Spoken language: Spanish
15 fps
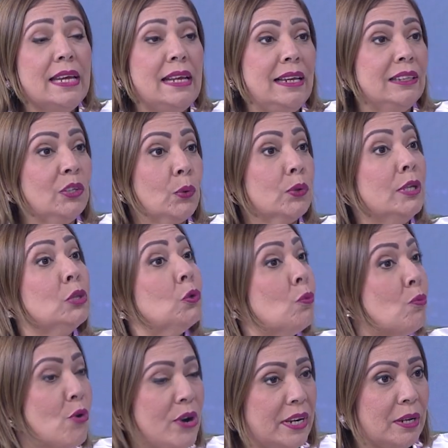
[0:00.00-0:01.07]
Las neuronas no
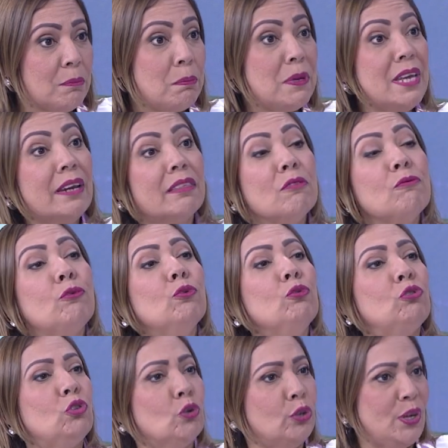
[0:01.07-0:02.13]
mueren, pierden
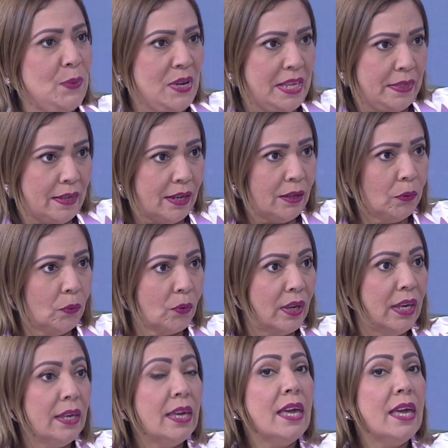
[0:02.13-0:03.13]
funcionabilidad, ¿ok?